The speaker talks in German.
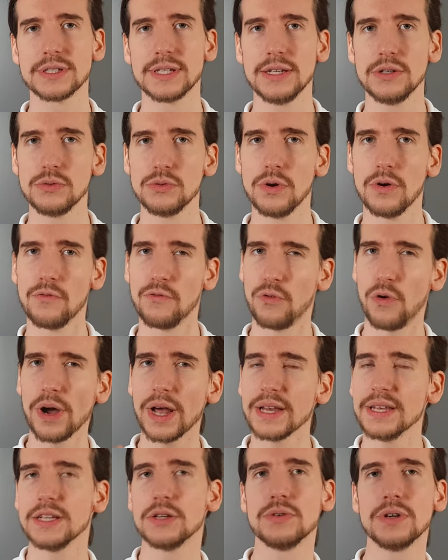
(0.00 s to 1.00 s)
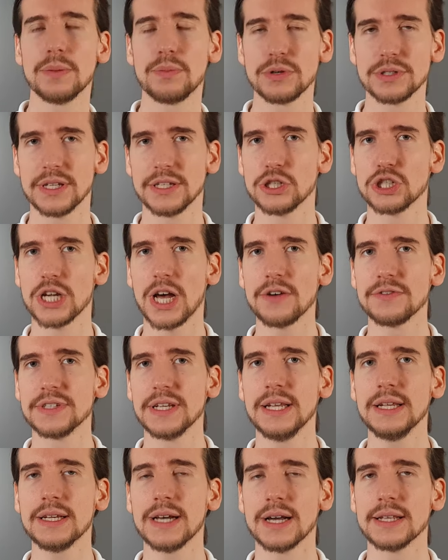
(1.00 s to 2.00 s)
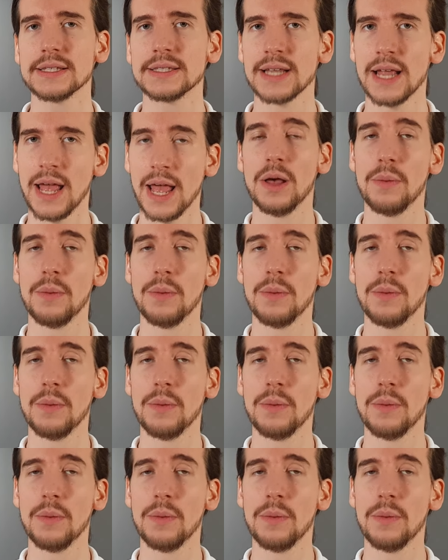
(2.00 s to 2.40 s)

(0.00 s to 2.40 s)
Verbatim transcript: den du vorher nicht hundertprozentig scharf sehen kannst.